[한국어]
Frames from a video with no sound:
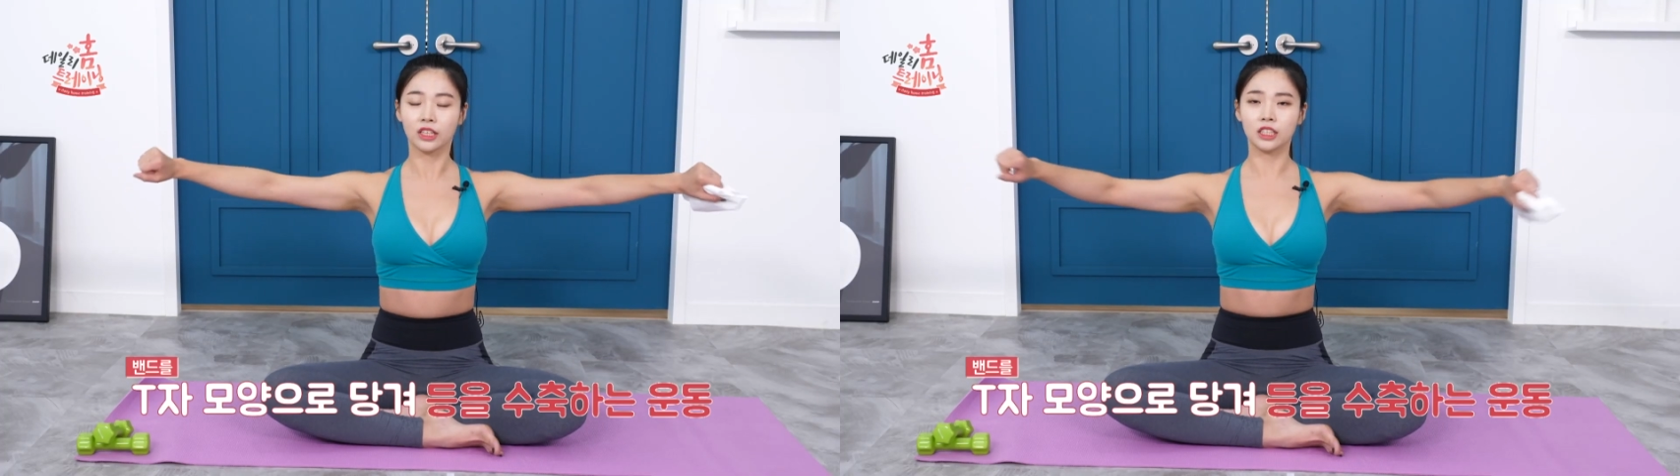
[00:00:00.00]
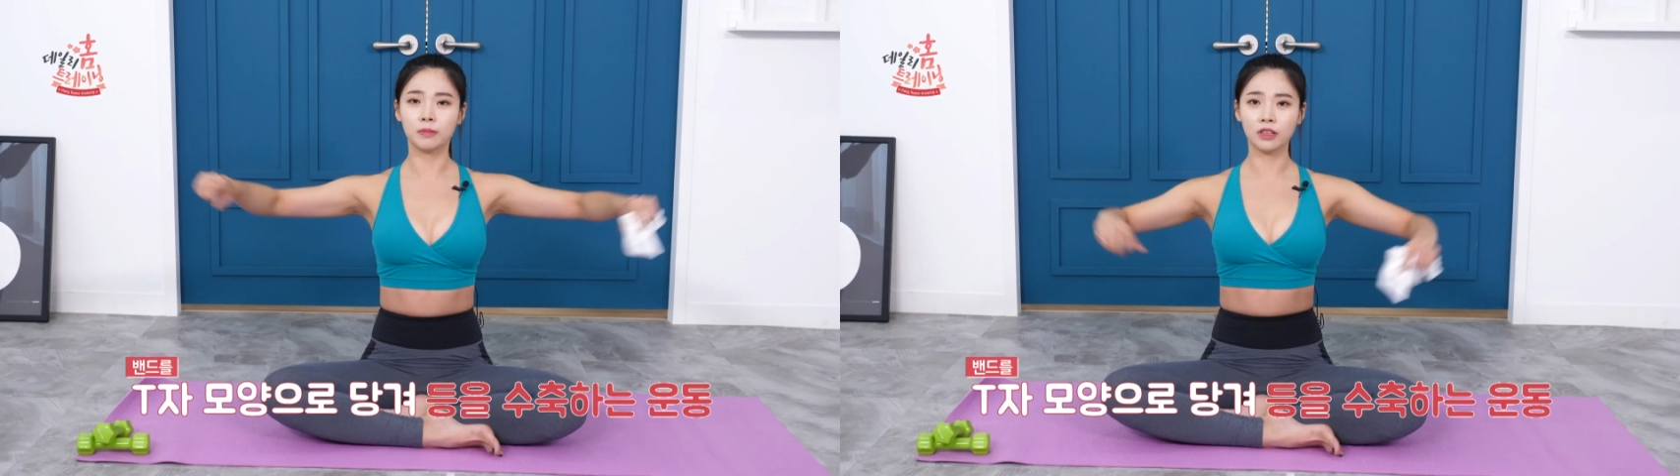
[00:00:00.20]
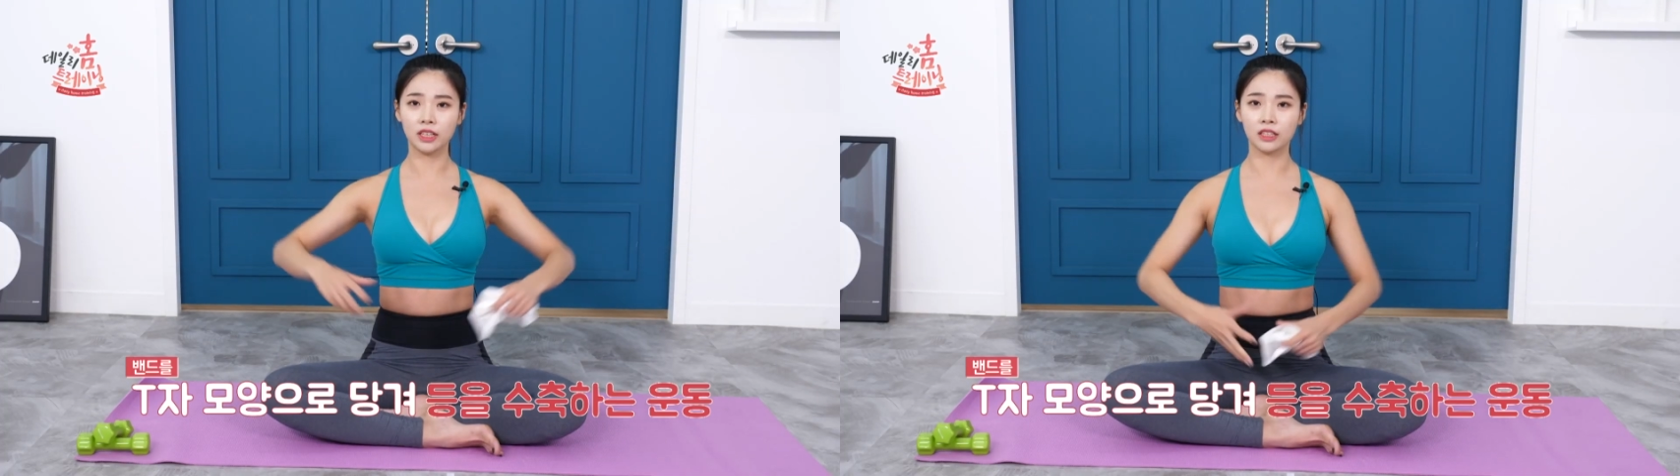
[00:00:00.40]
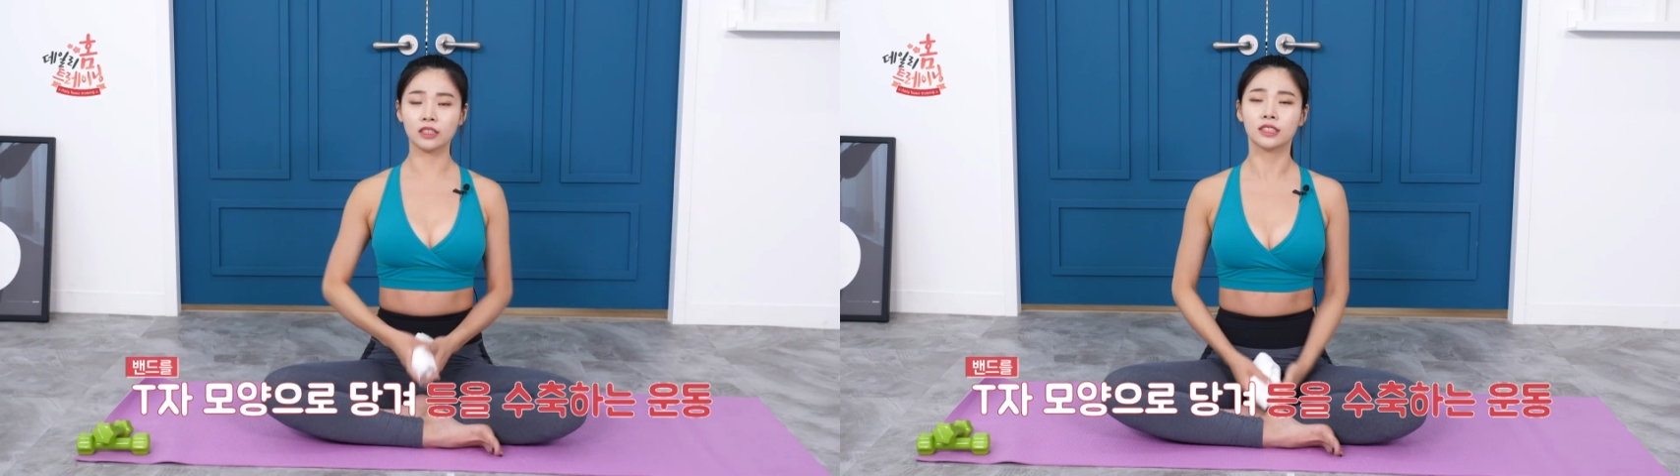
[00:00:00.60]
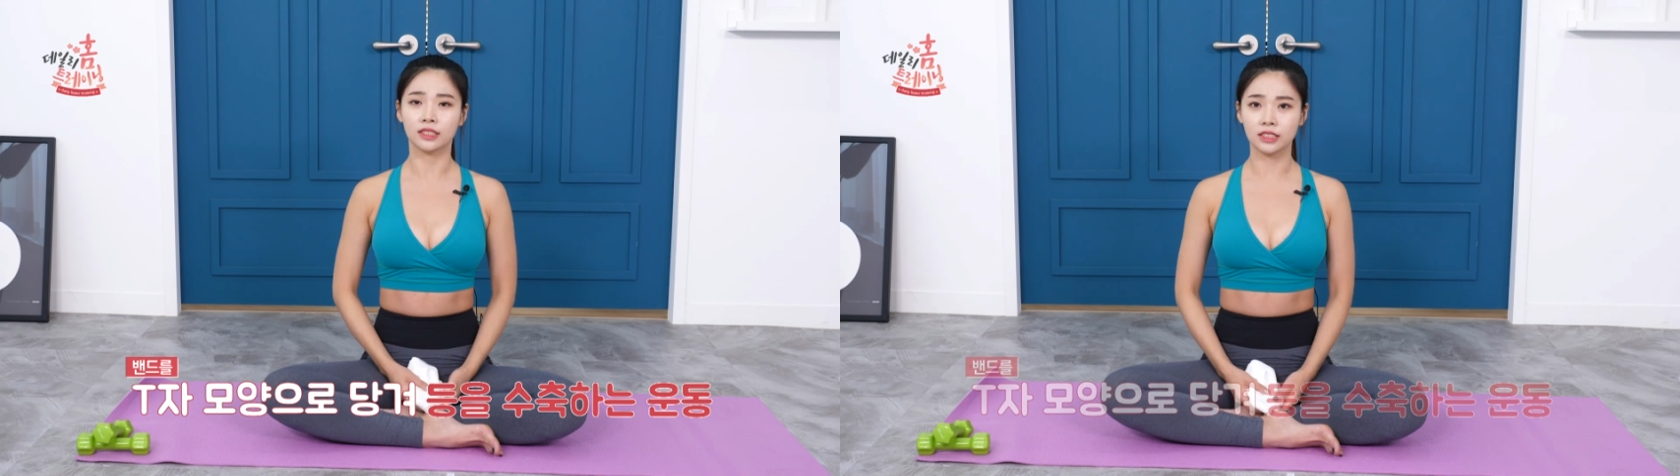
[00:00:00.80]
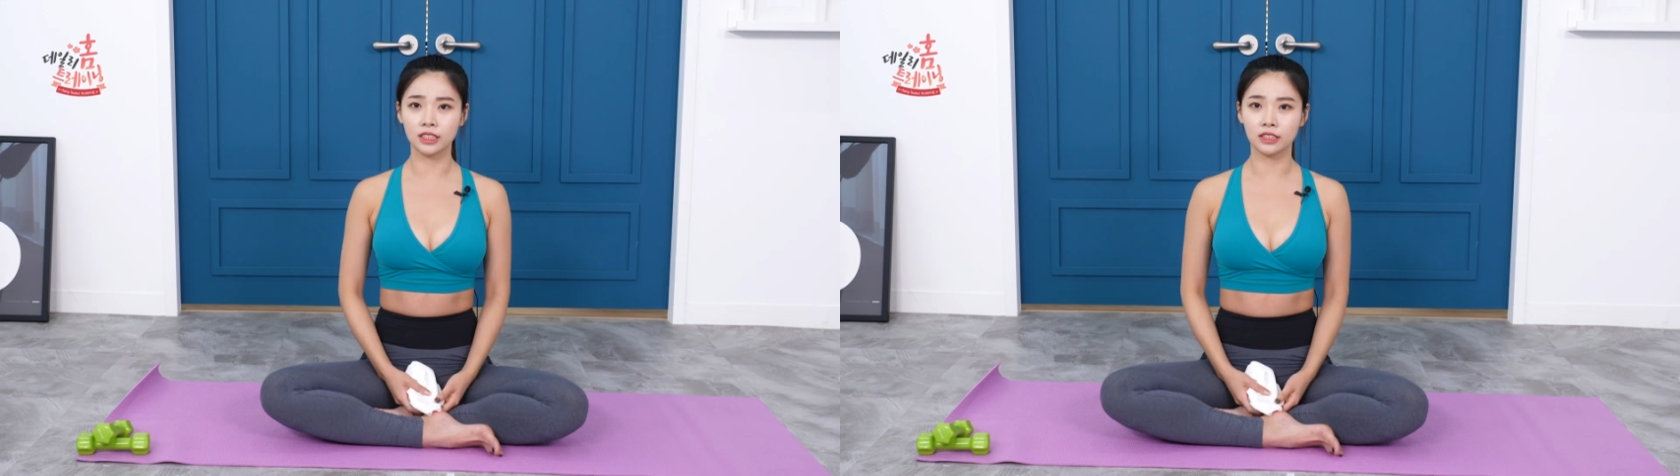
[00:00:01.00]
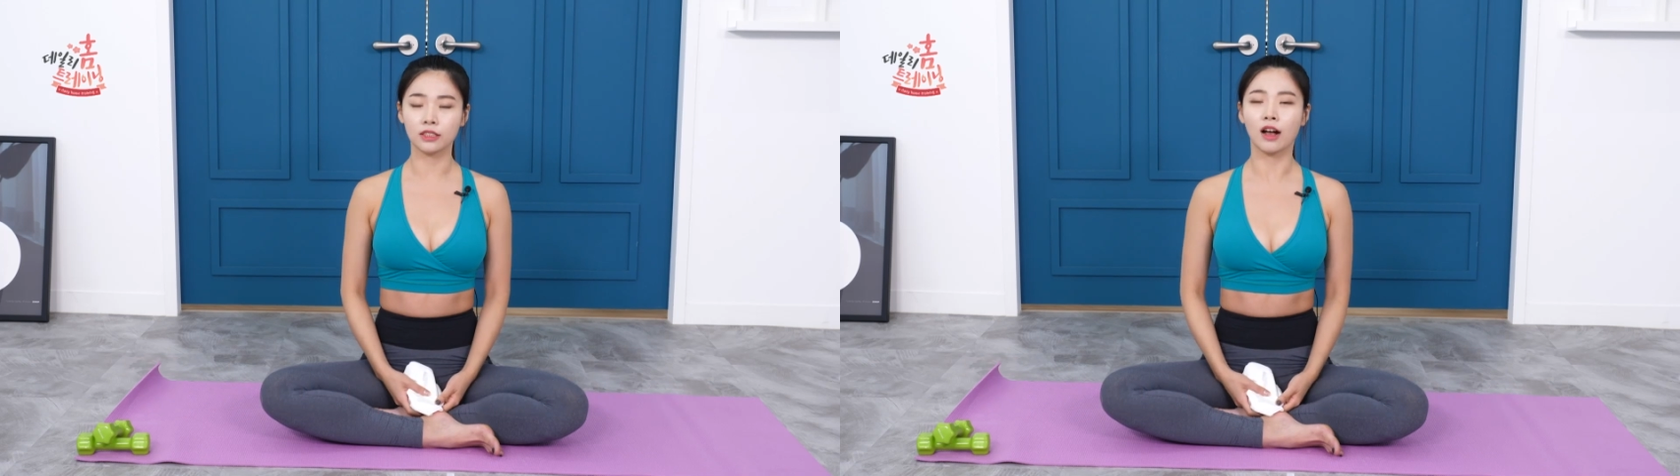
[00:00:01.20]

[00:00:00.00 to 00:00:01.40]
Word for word: 이번엔 등은